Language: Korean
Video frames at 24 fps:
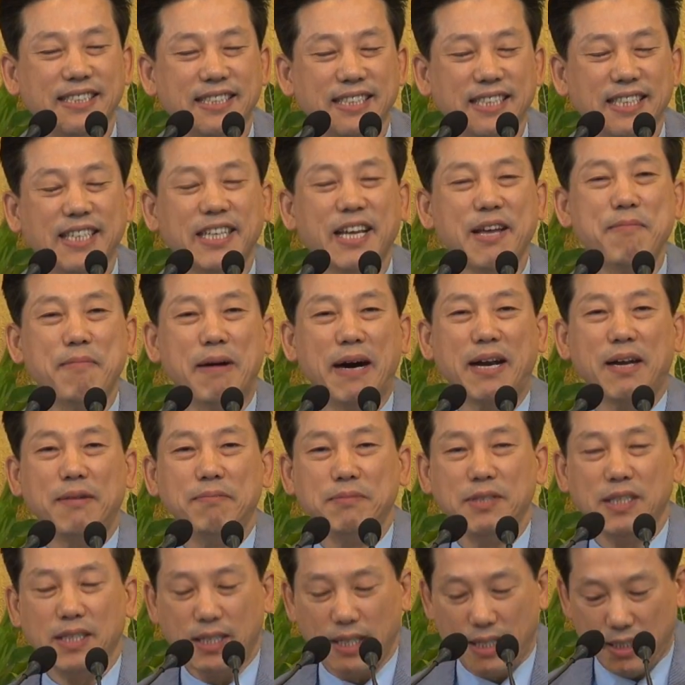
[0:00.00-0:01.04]
이렇게
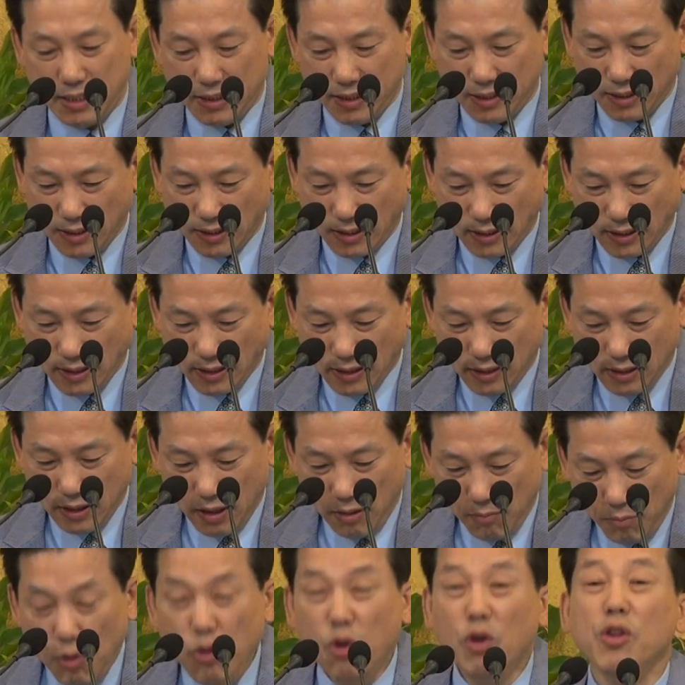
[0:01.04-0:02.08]
말합니다.
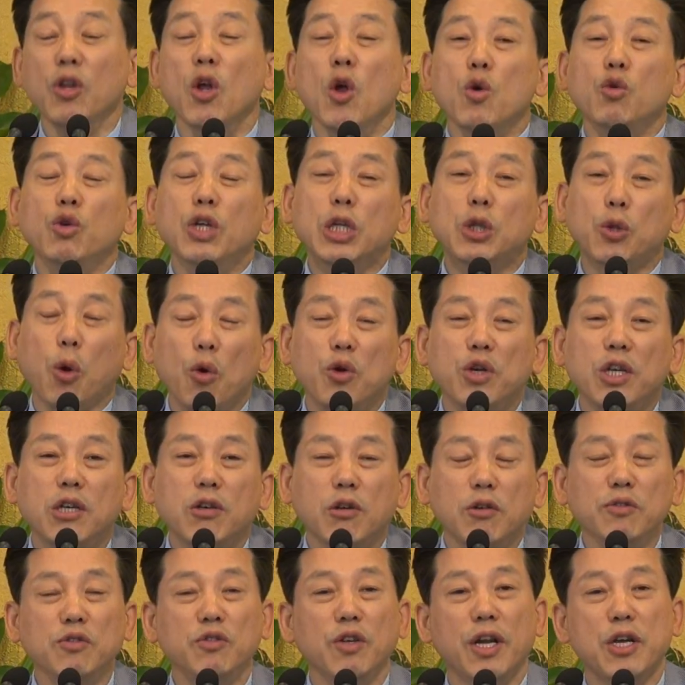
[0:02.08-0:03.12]
물론 우리
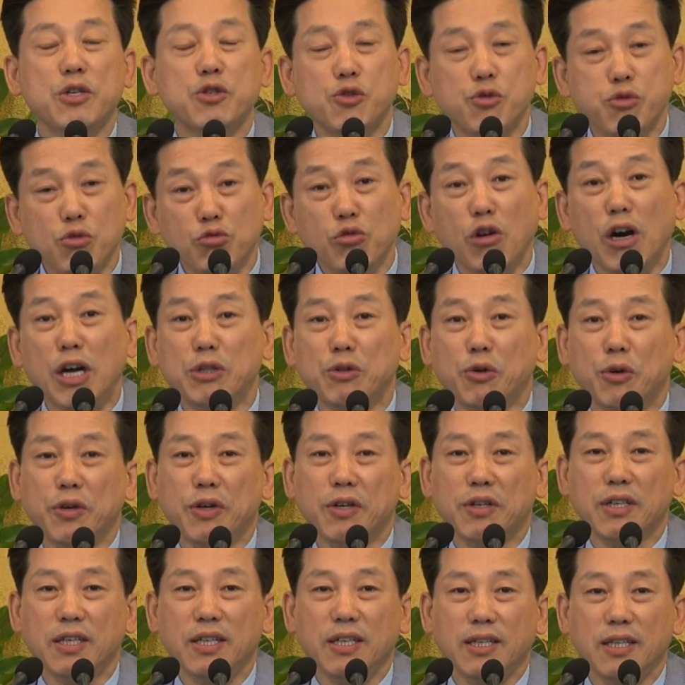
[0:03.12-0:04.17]
독립군들의 수고와
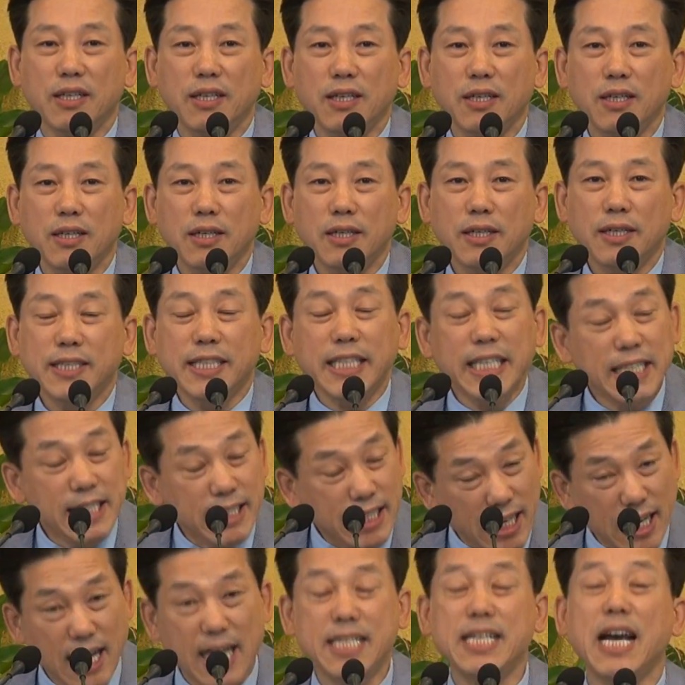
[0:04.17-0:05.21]
노력을
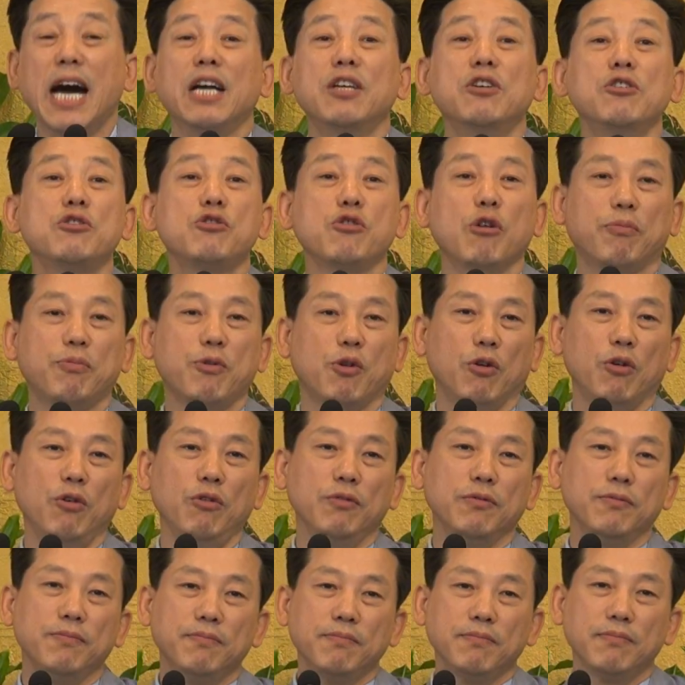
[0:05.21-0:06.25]
칭찬하지 않을 수 없고
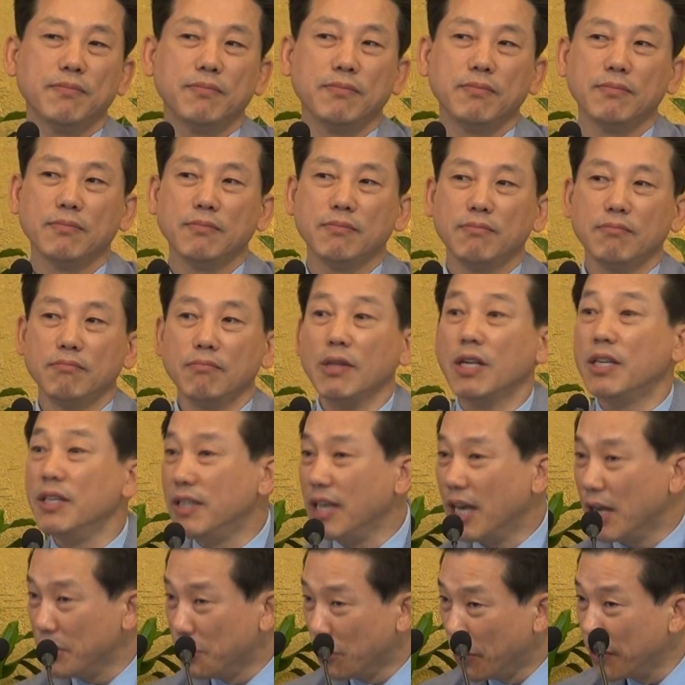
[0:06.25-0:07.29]

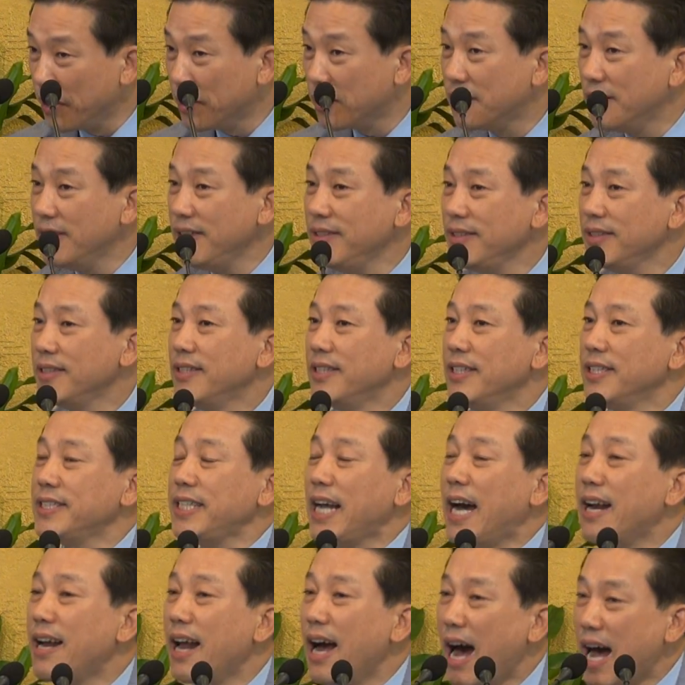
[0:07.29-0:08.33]
그들의 노력을
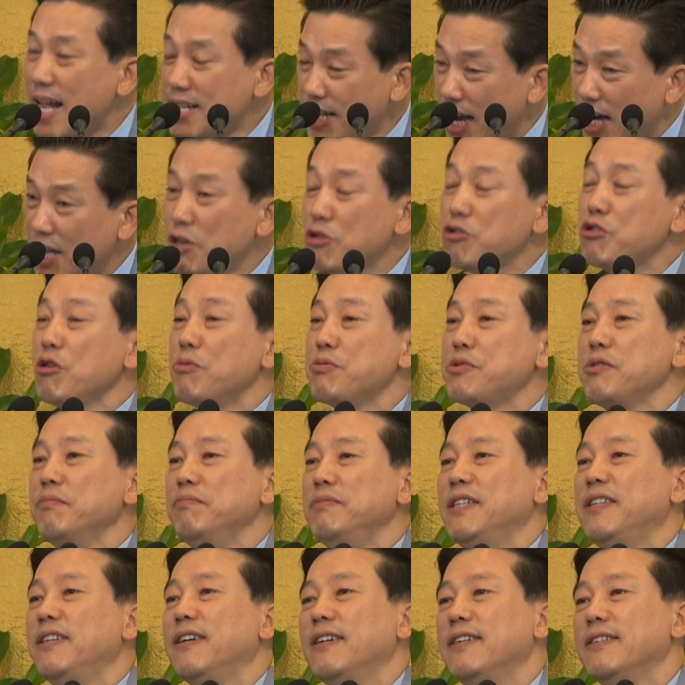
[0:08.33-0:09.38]
자랑하지 않을 수
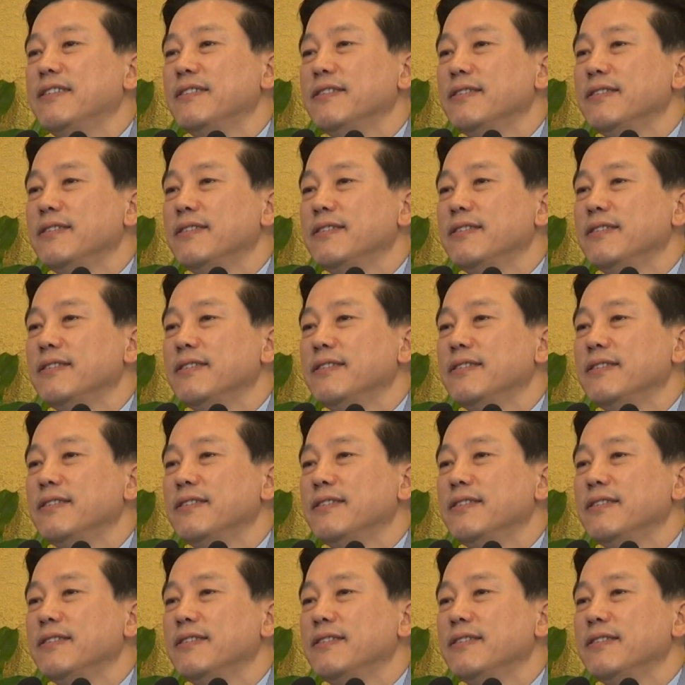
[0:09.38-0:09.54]
없습니다.